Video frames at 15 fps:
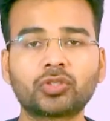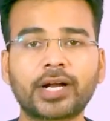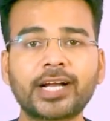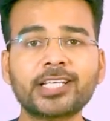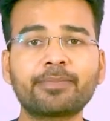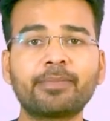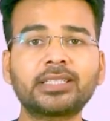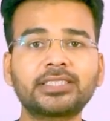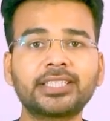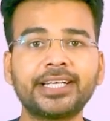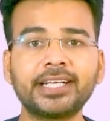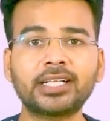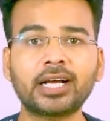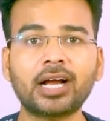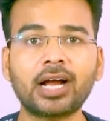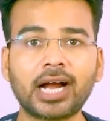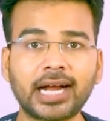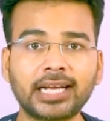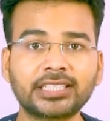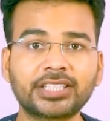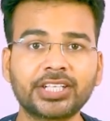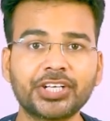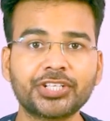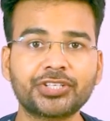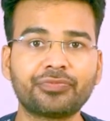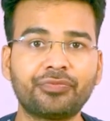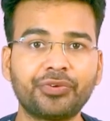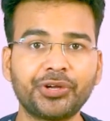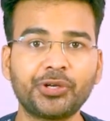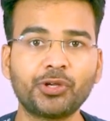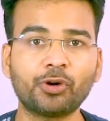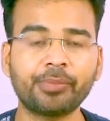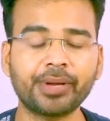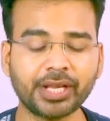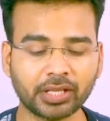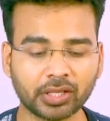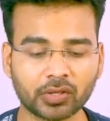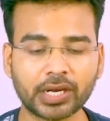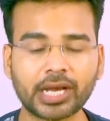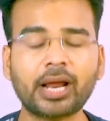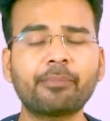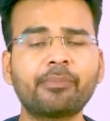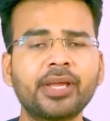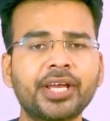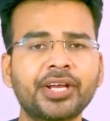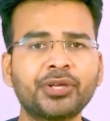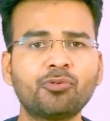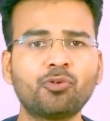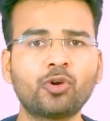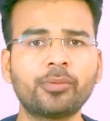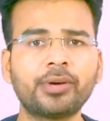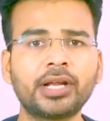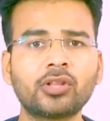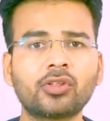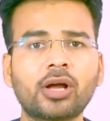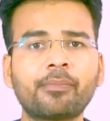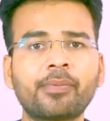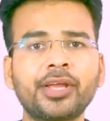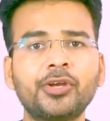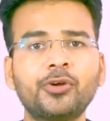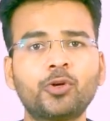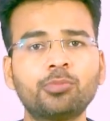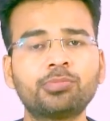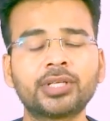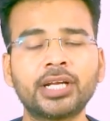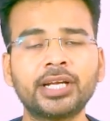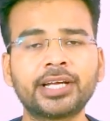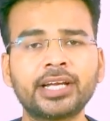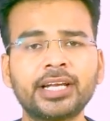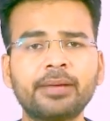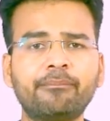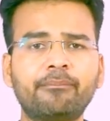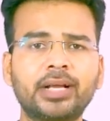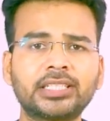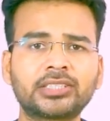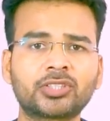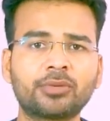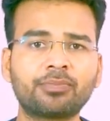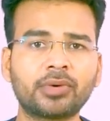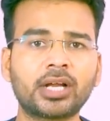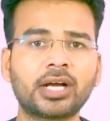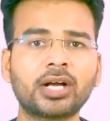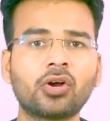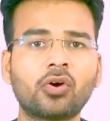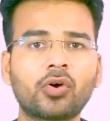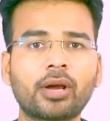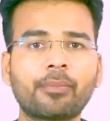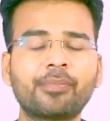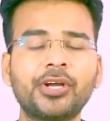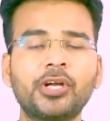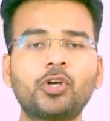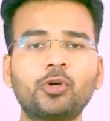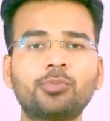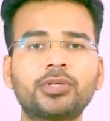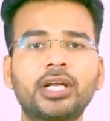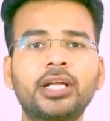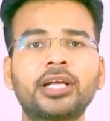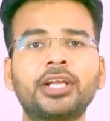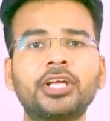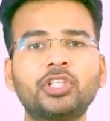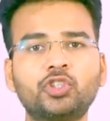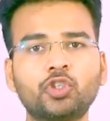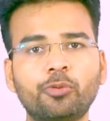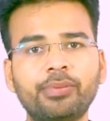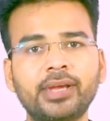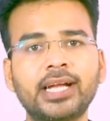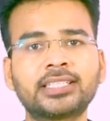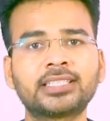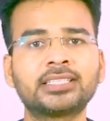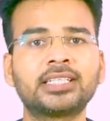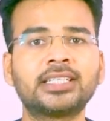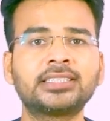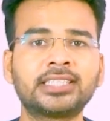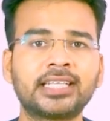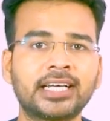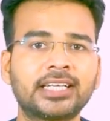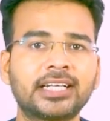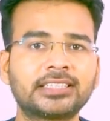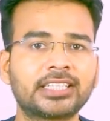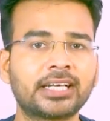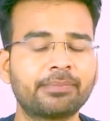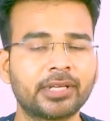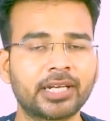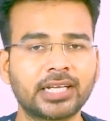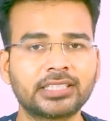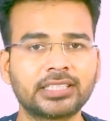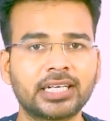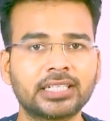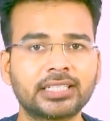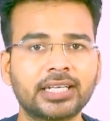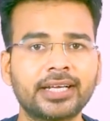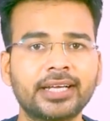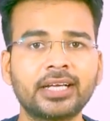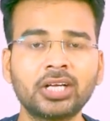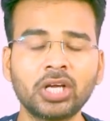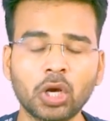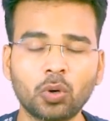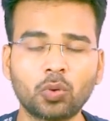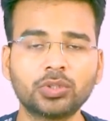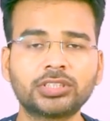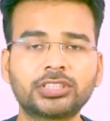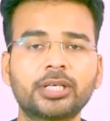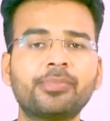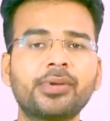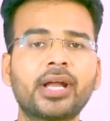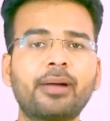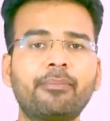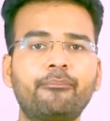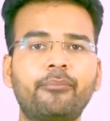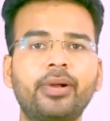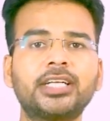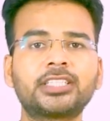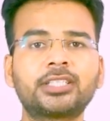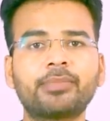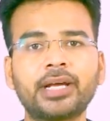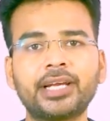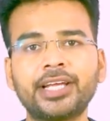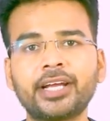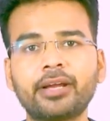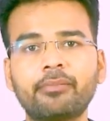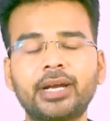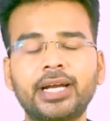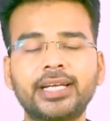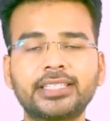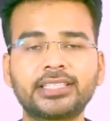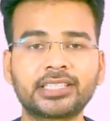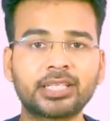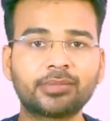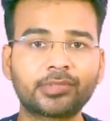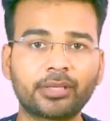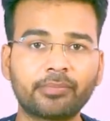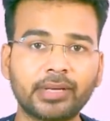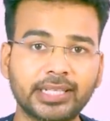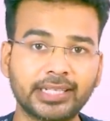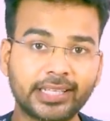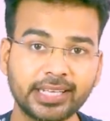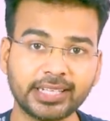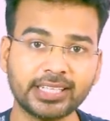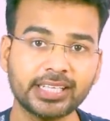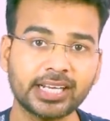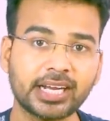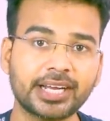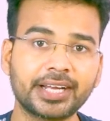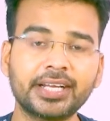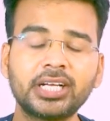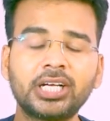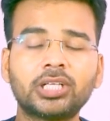सो गाइस बस यही था आज के इस वीडियो में तो अगर आप भी एक यूट्यूबर है तो आपके यूट्यूब चैनल के लिए बेस्ट ऑफ लक और अपने यूट्यूब चैनल के लिए जो भी एक्सेसरीज गैजेट्स आप लेना चाहते हैं उन सभी का बेस्ट बाय लिंक मैंने डिस्क्रिप्शन में दे दिया है